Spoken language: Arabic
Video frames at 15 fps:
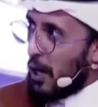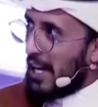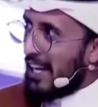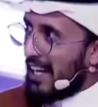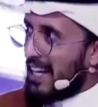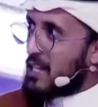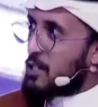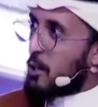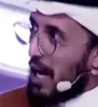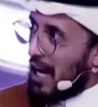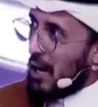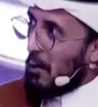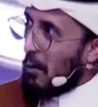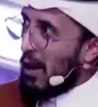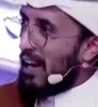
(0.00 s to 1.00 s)
سؤالين
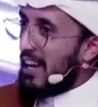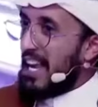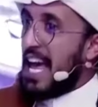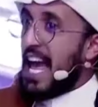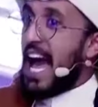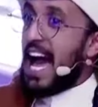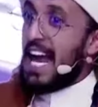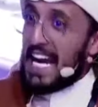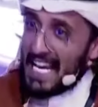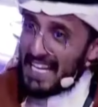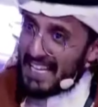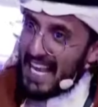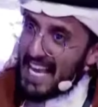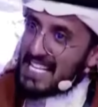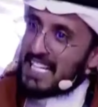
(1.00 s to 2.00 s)
السؤال الاول هل
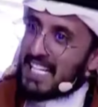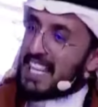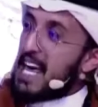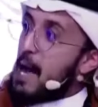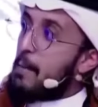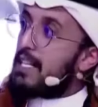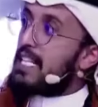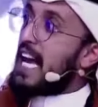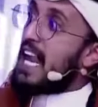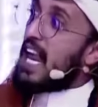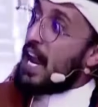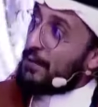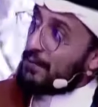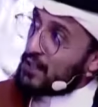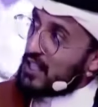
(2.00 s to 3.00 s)
انت لازلت ثابت
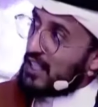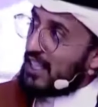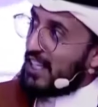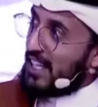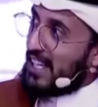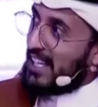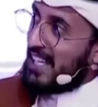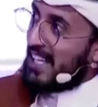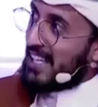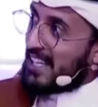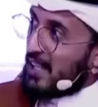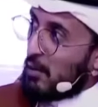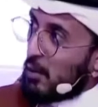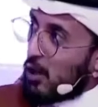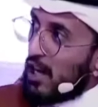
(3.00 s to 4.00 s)
على نفس
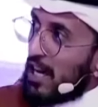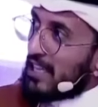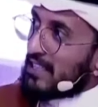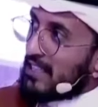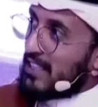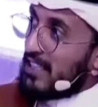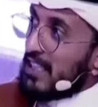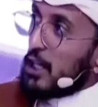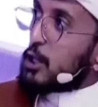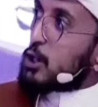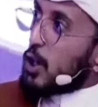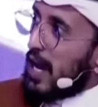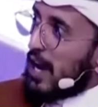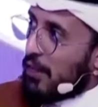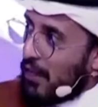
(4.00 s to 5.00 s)
التوقعات
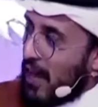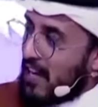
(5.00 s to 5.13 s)
السؤال